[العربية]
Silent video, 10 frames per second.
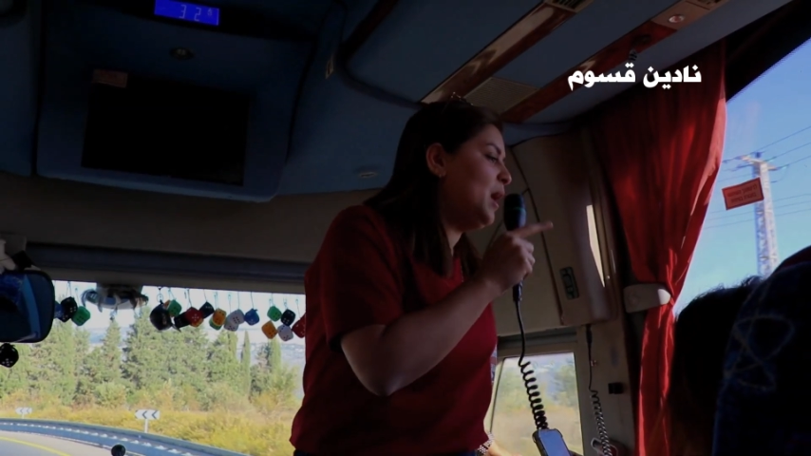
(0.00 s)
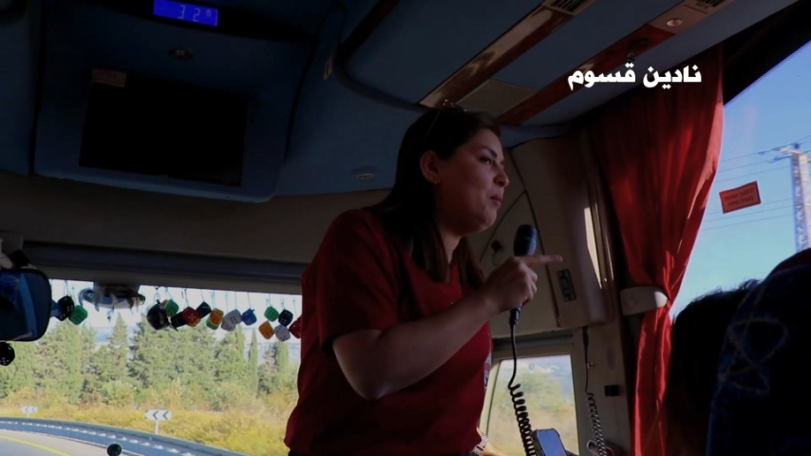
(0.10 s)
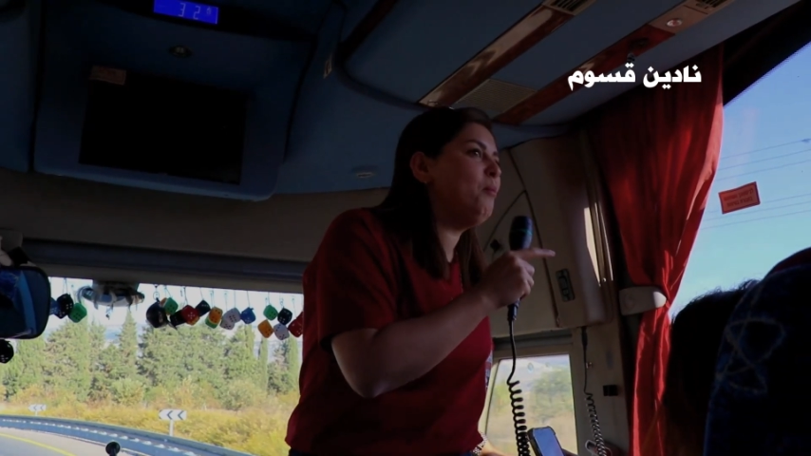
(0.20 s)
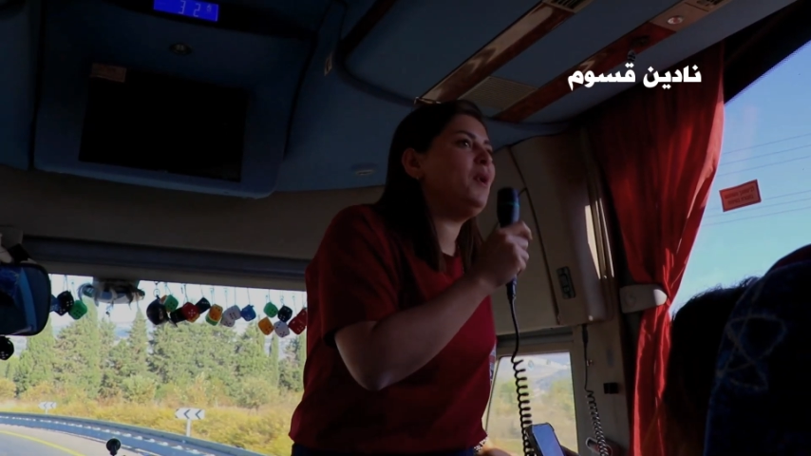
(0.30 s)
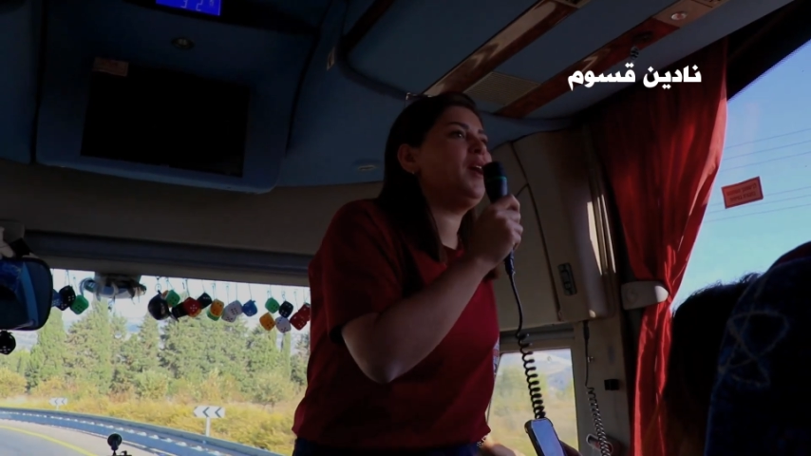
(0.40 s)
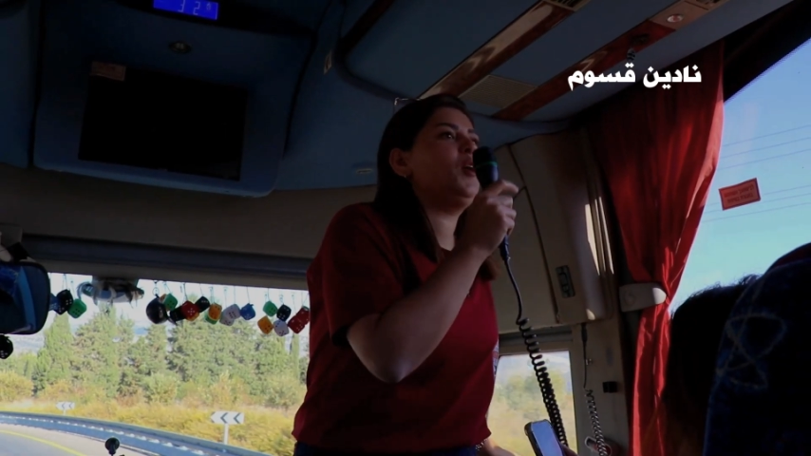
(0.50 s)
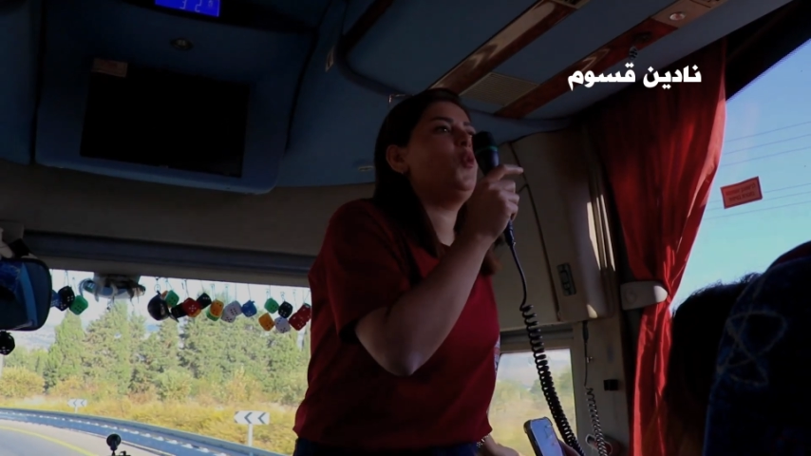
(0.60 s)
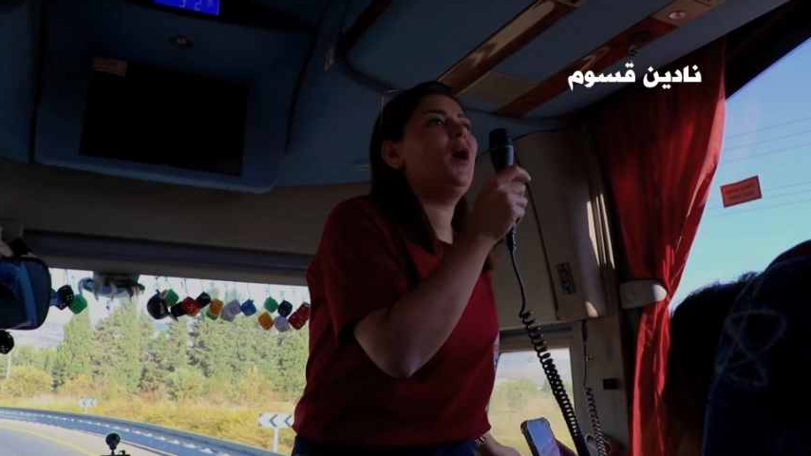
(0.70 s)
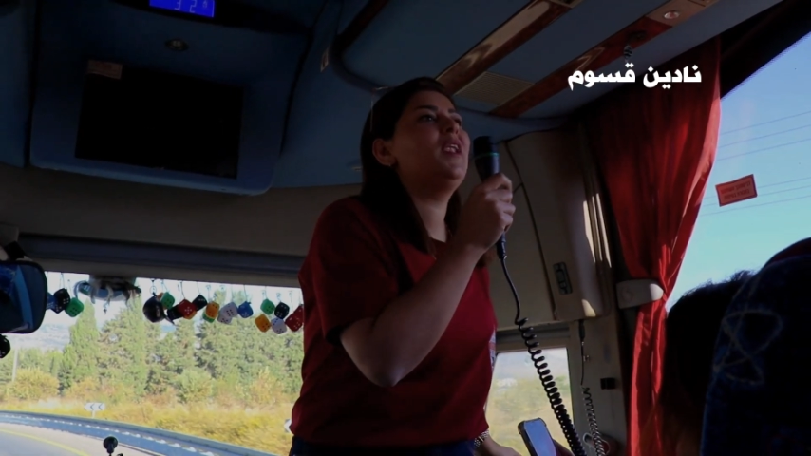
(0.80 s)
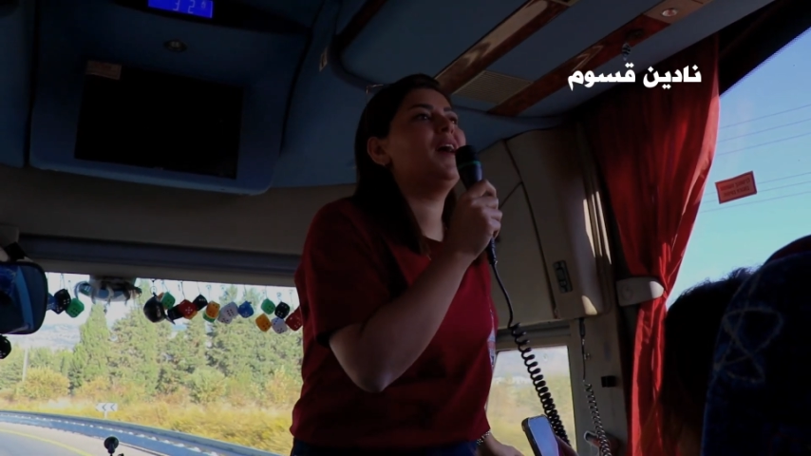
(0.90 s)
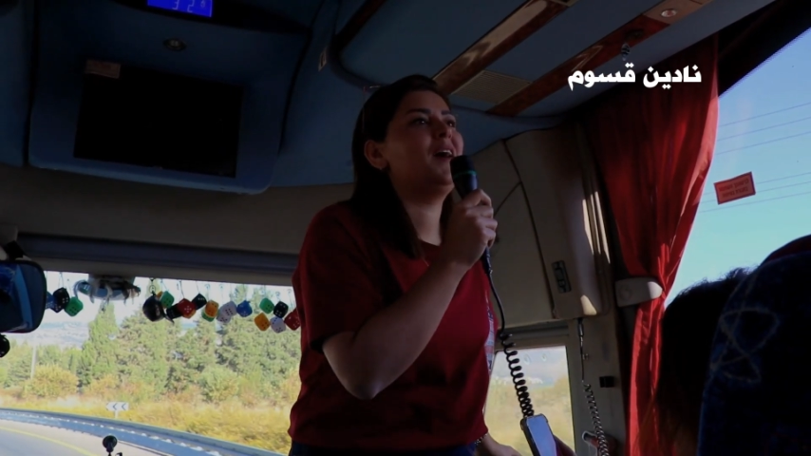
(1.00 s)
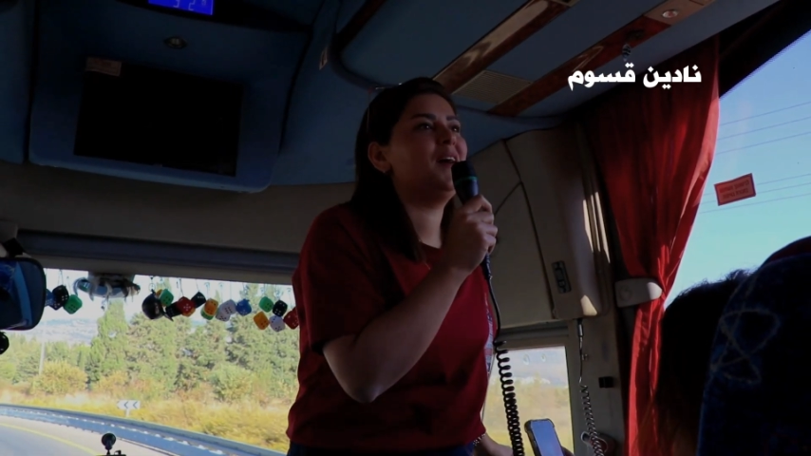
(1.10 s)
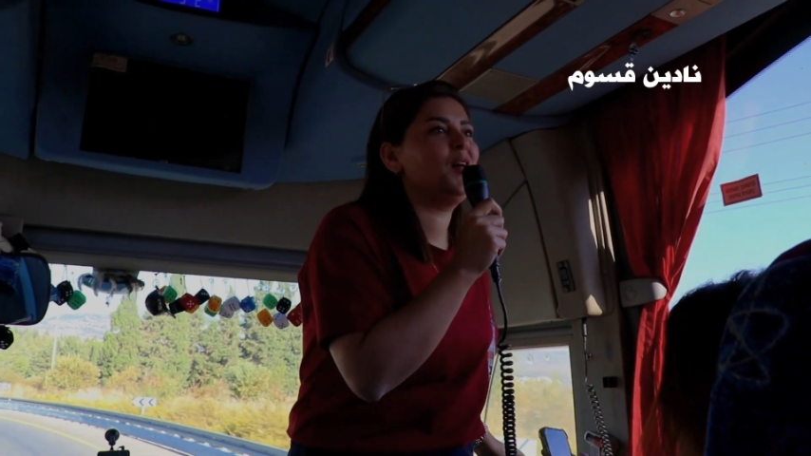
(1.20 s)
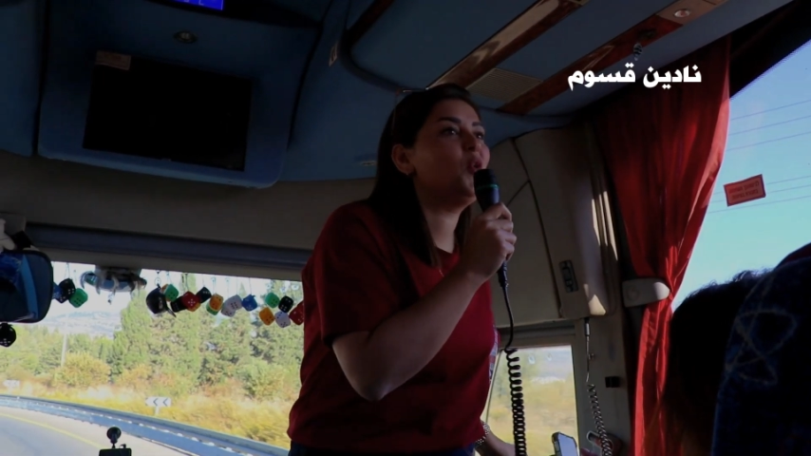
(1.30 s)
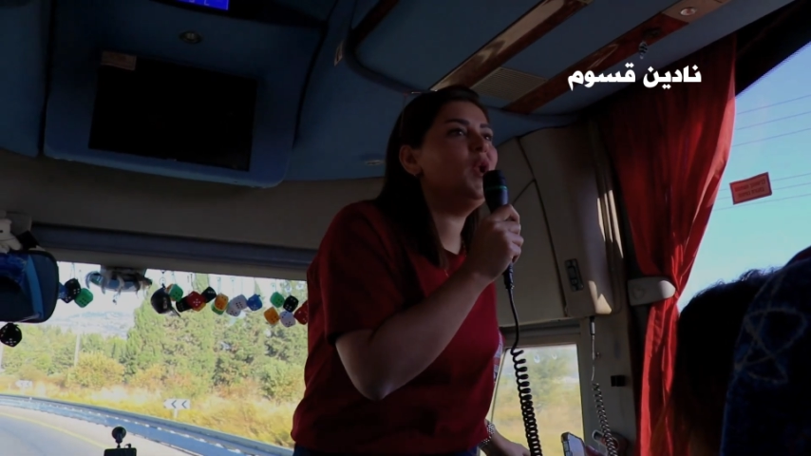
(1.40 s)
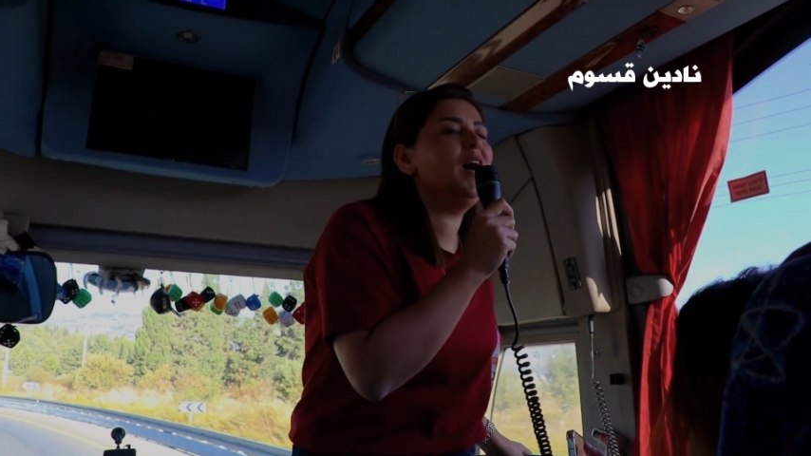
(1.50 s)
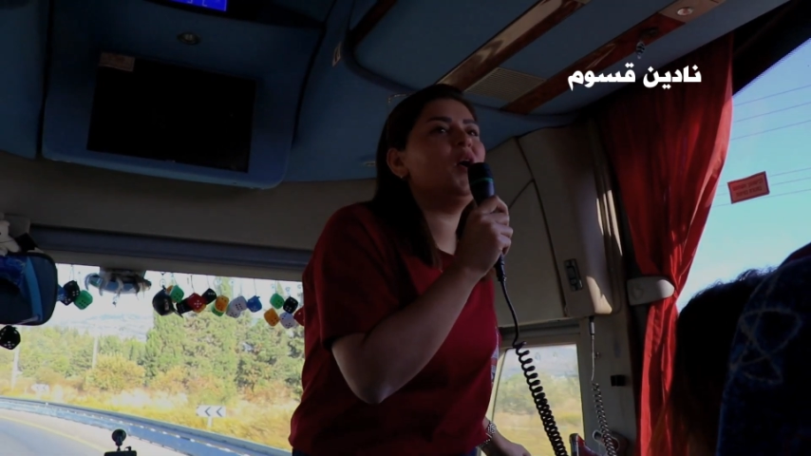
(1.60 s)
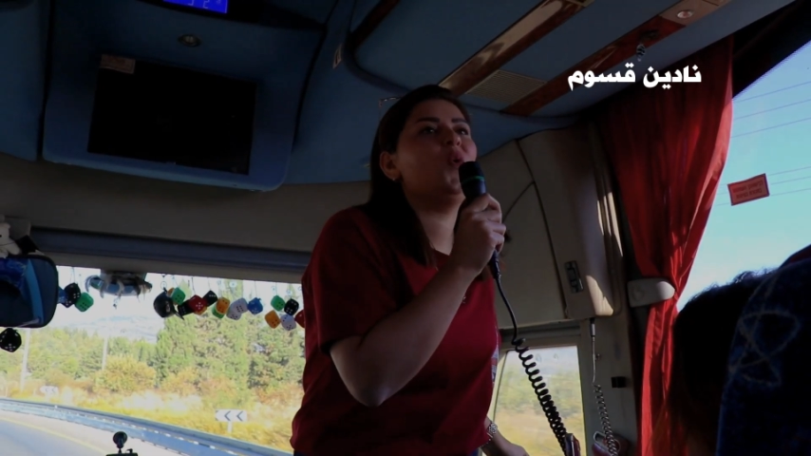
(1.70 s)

امي وعلى رولا